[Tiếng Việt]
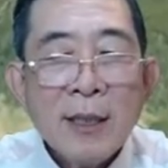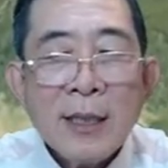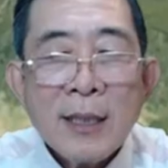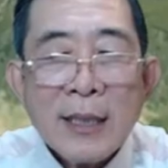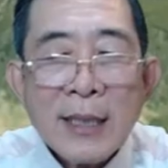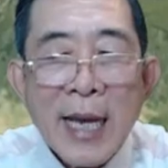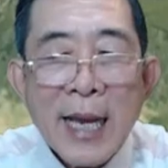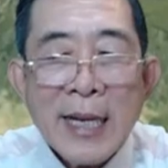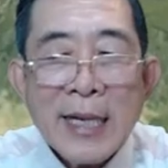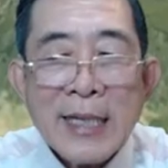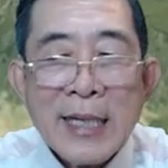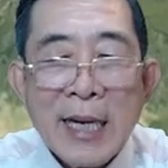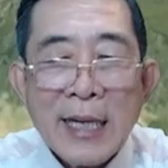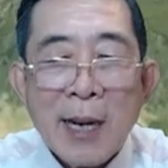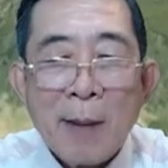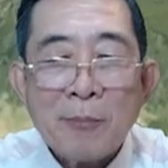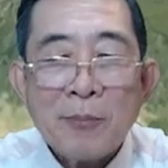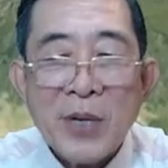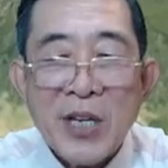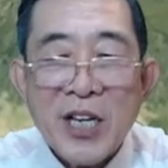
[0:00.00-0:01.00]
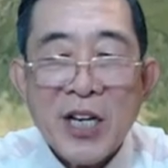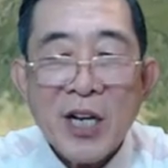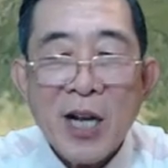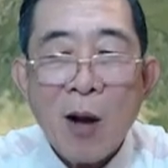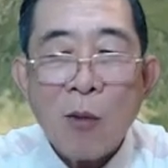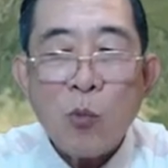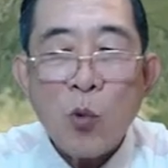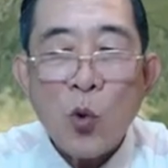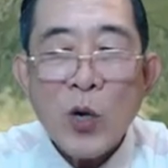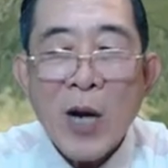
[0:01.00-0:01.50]
Đây là năm địa
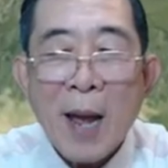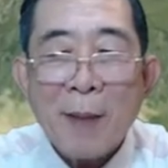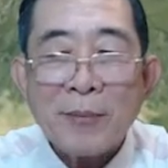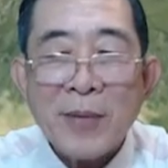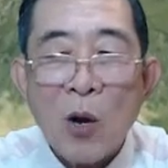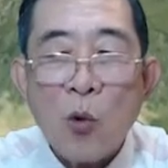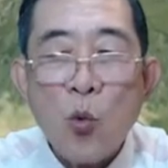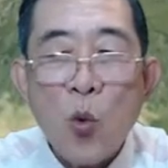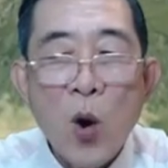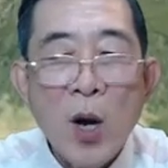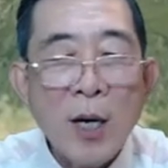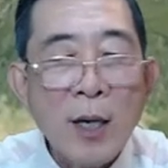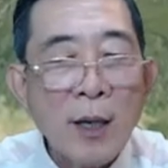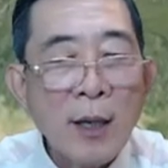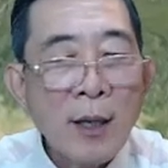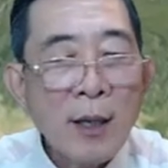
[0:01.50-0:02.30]
công của Nam Đẩu Quân.